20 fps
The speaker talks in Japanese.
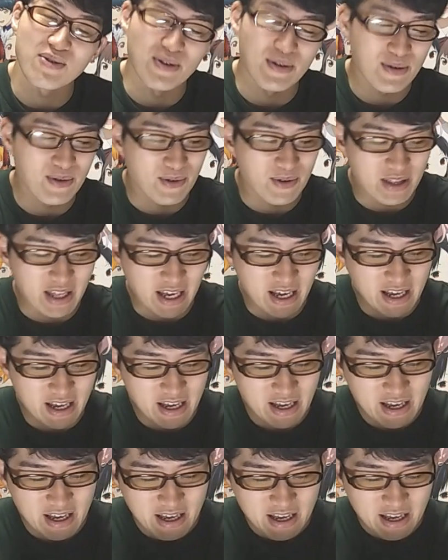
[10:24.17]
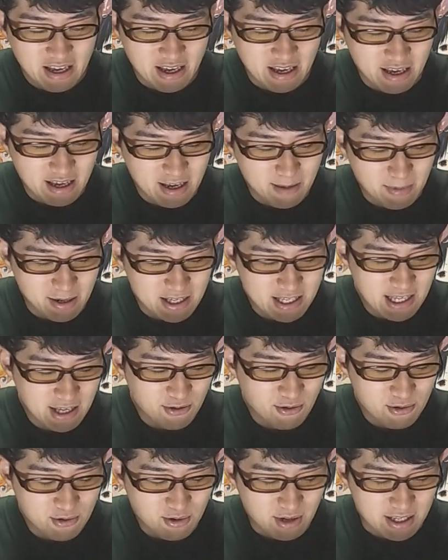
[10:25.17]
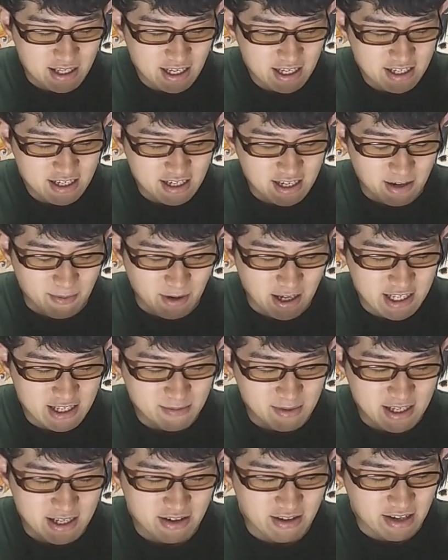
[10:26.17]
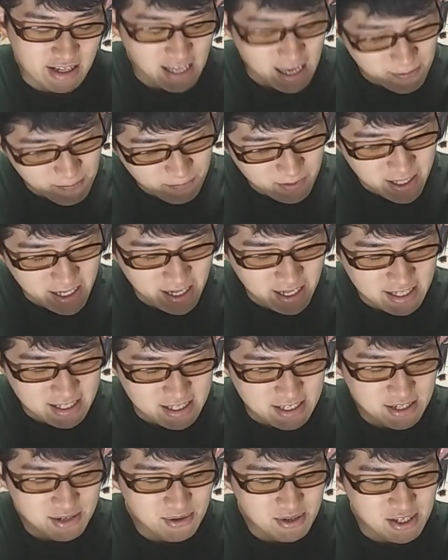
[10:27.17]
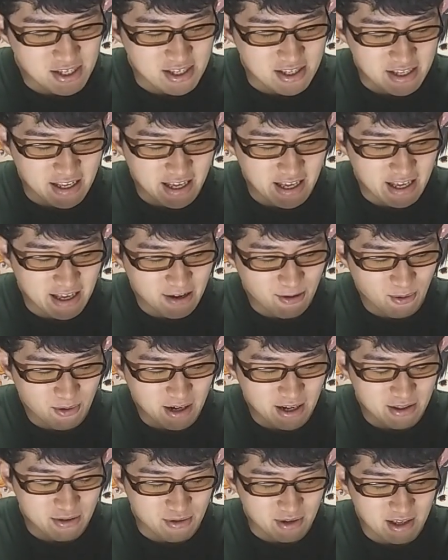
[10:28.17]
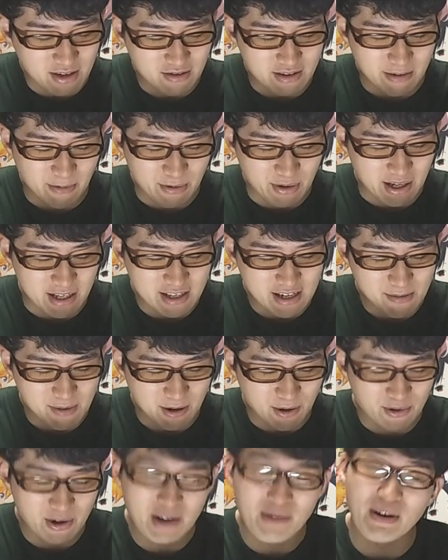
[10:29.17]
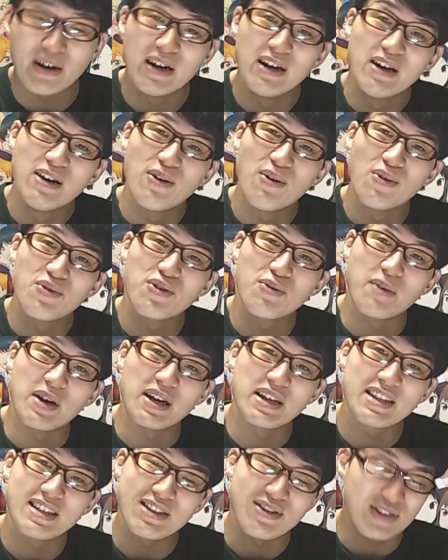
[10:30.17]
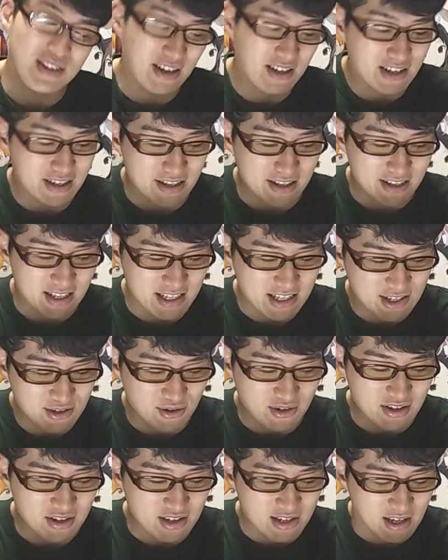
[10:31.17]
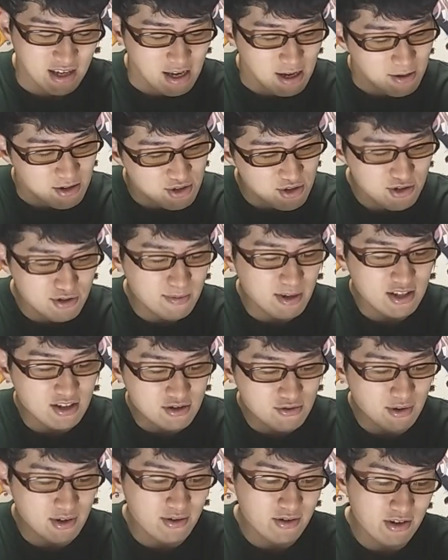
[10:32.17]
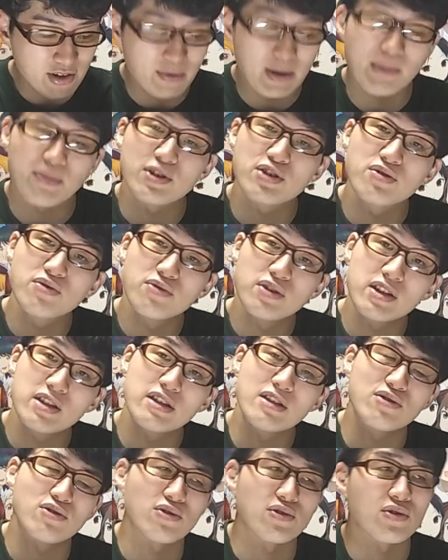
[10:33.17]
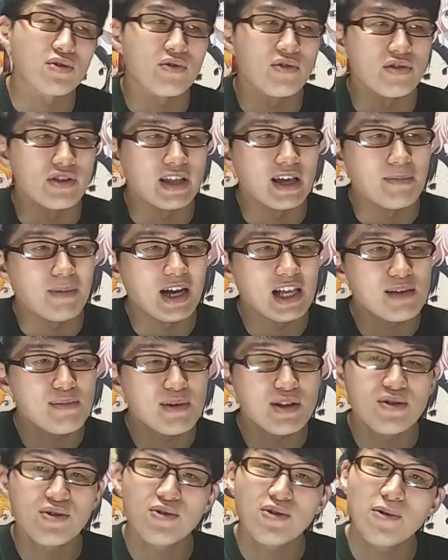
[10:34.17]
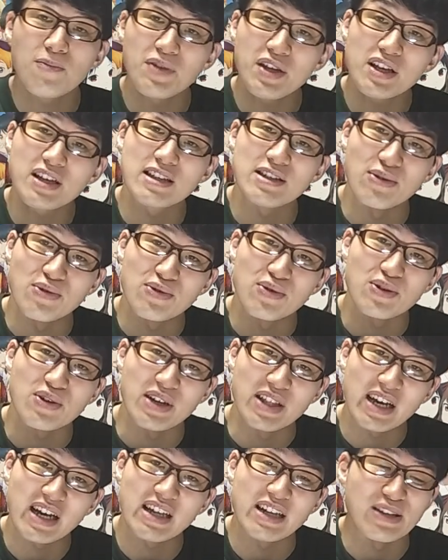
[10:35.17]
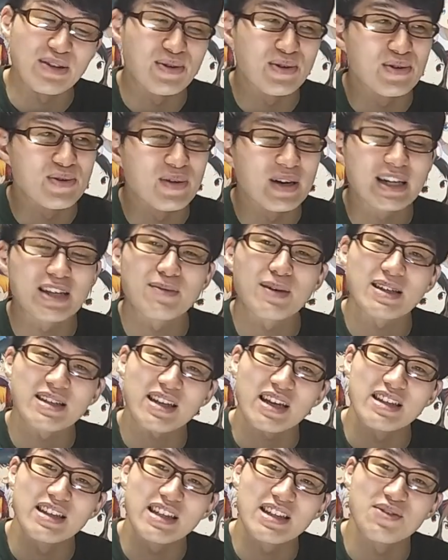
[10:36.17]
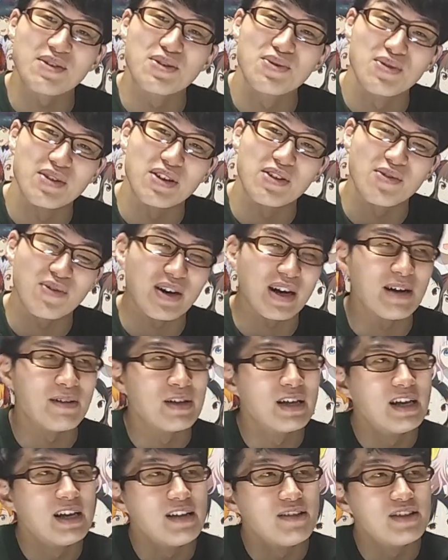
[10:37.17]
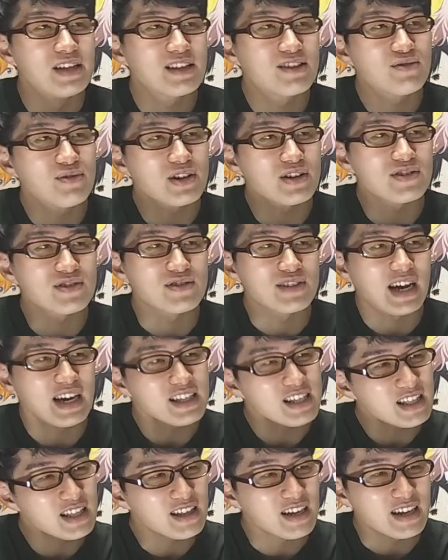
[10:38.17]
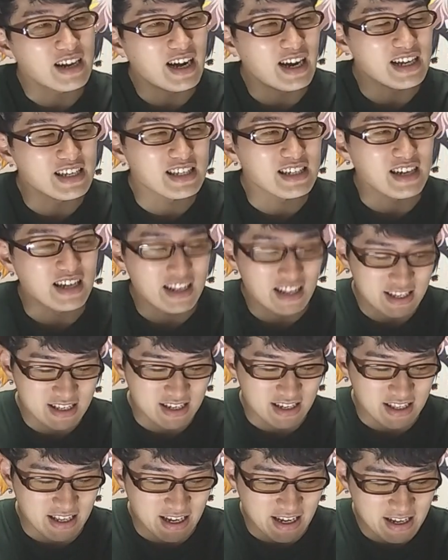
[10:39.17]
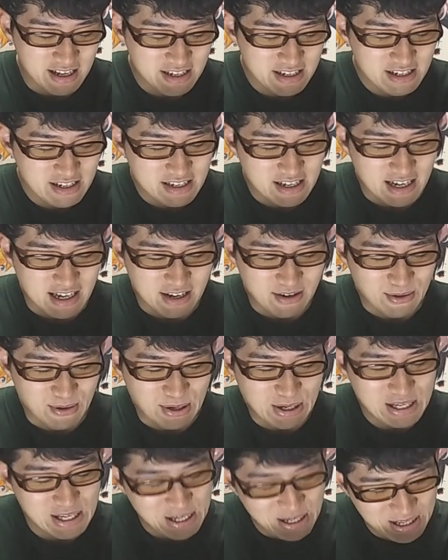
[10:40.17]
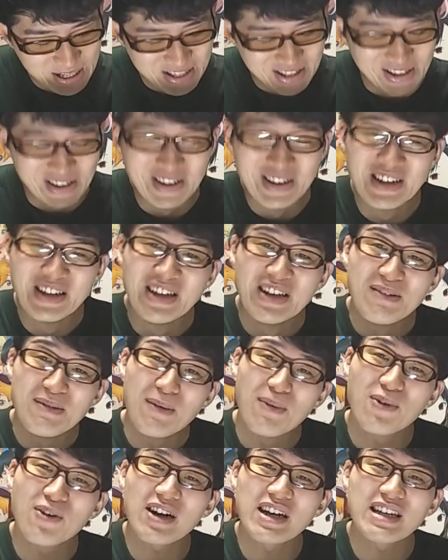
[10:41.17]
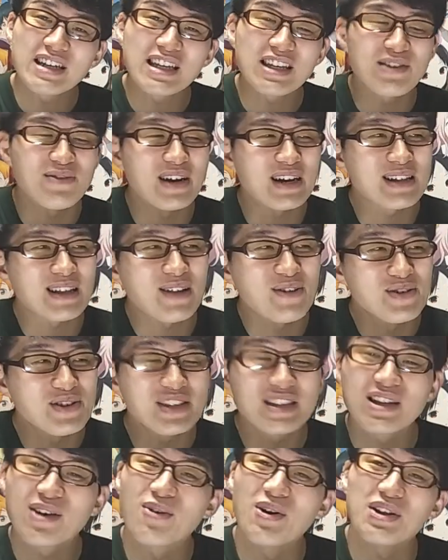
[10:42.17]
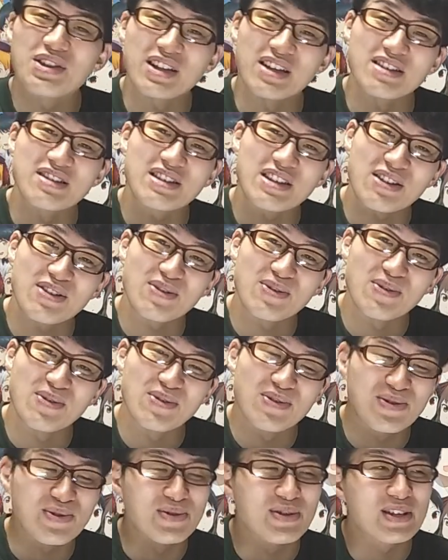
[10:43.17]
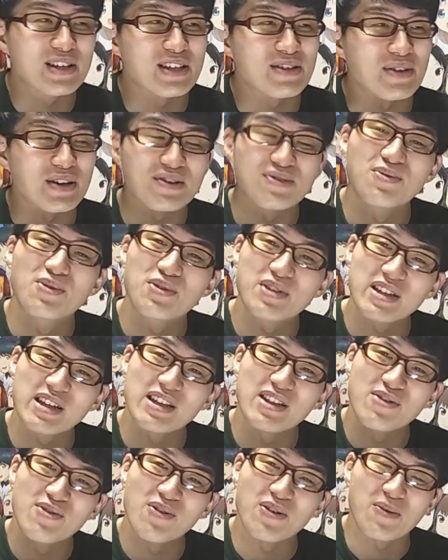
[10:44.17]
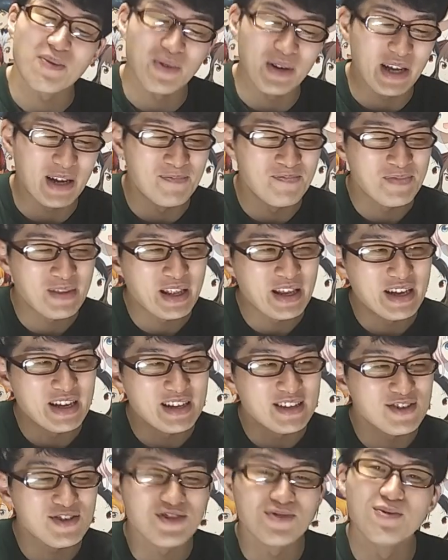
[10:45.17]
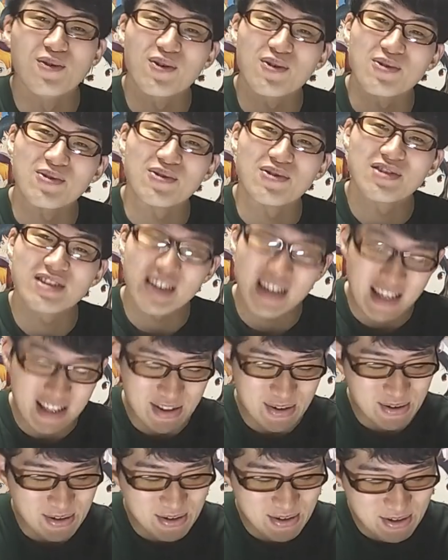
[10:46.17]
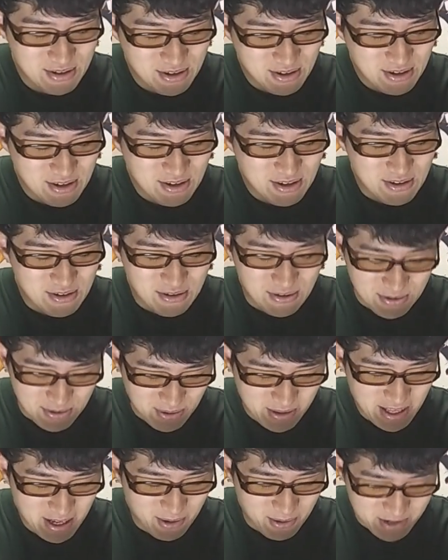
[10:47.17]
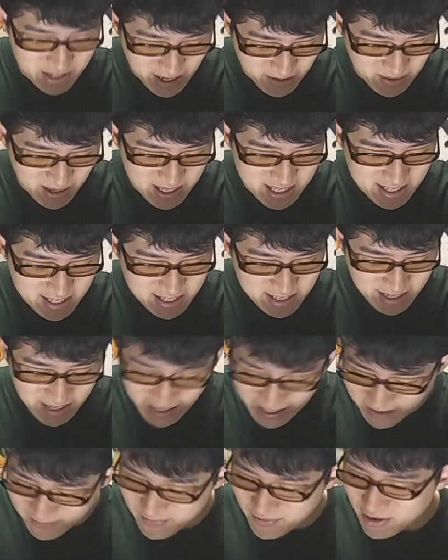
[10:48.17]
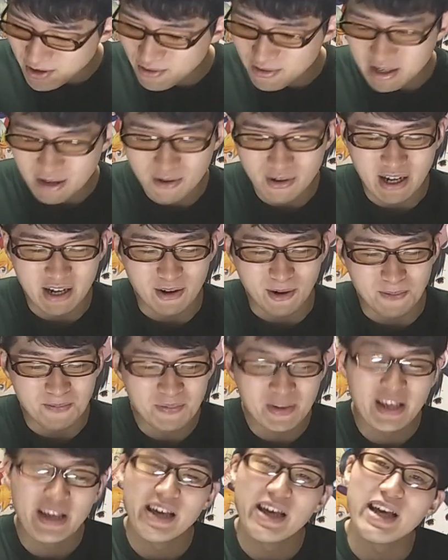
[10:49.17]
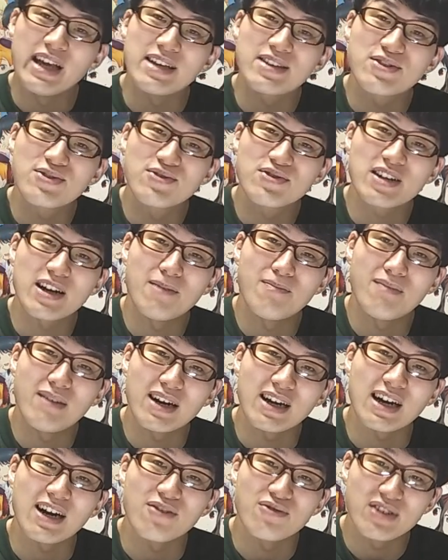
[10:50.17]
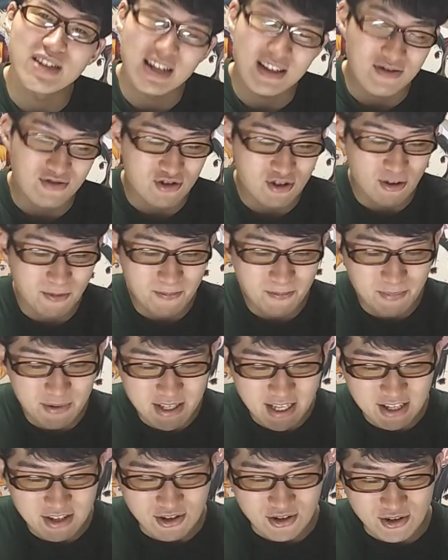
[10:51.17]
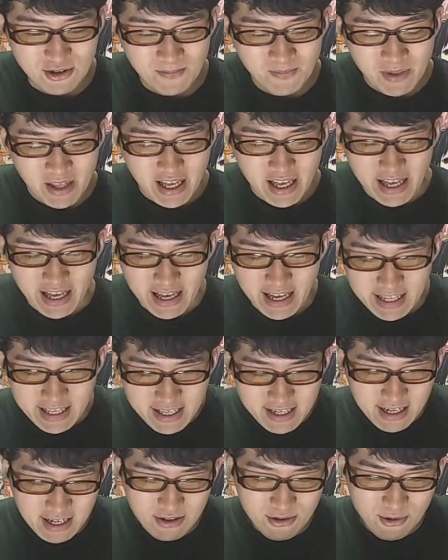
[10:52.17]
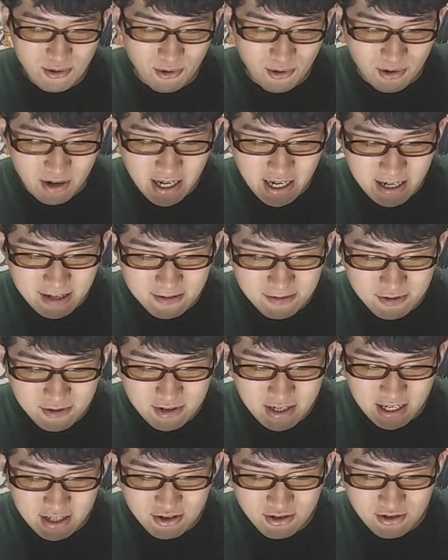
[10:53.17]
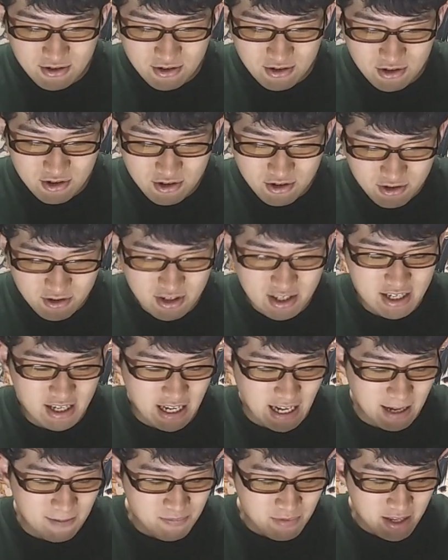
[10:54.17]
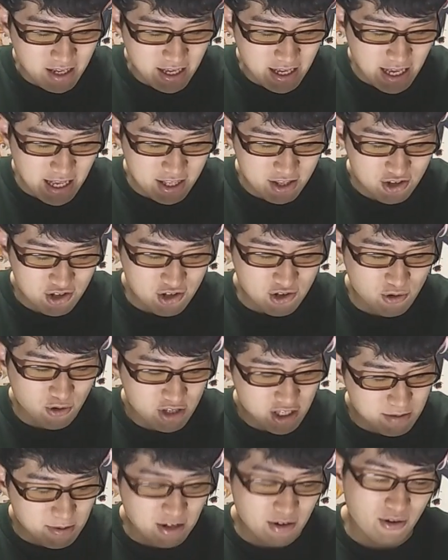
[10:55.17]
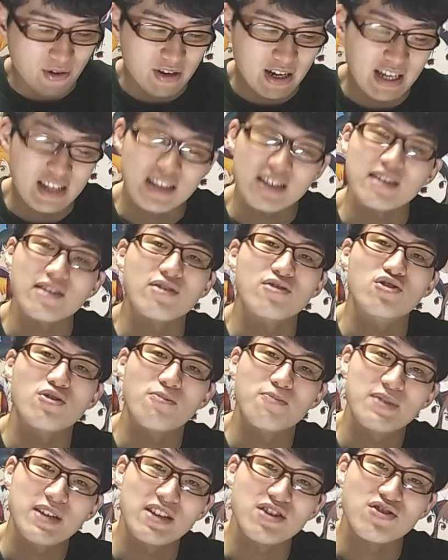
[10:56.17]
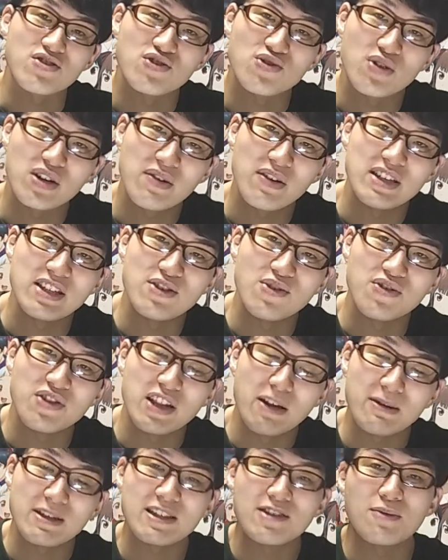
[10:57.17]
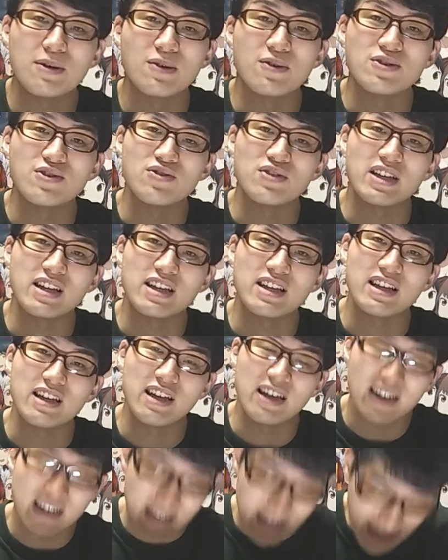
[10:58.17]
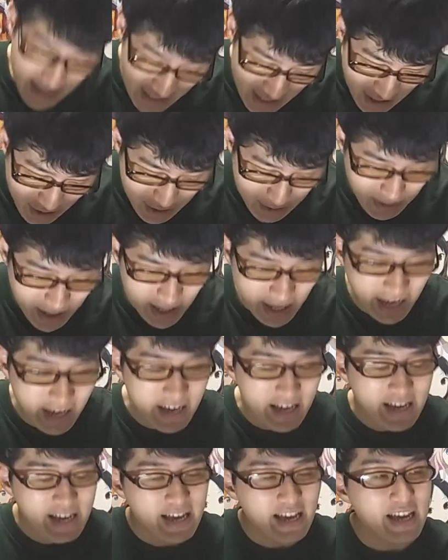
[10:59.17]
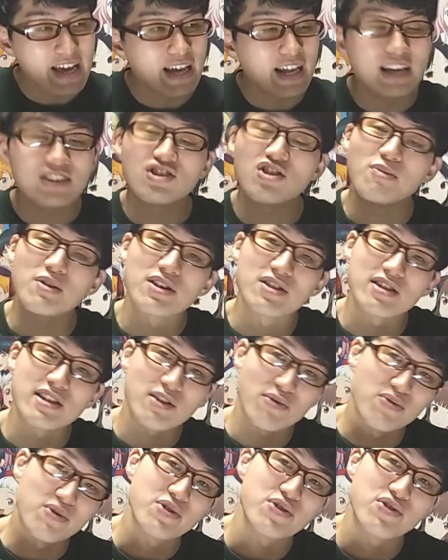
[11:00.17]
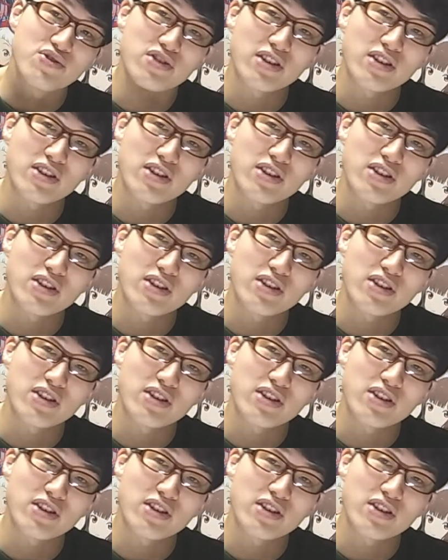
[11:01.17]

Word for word: いう声ね、えー、まあ、キセコとか最新刊も発売されたのやっぱね、強いっすね。コナンとキングダムとか、それはまあこの辺は、ほんとまあレジェンド作品ですから強いですし、週末のワルキリもやっぱ非常に売れてるというところでね、まあアニメの1期の時はね、かなりいろいろ言われましたが、2期はどうなるのか。ネットレックス来年だったかな、配信がね、確かね。あの、ちょっと、僕は1期割と楽しんだ方だったんですけど、ちょっと2期はクオリティの方にもね、注目したいなというところでございます。はい。ということで今回の、えー、週刊漫画売り上げトップ30、えー、期間の方が9月19日から、えー、25日までのランキングトップ30の紹介は以上となります。ここまでご視聴いただきありがとうございます。たね。えー、来週も引き続きこの週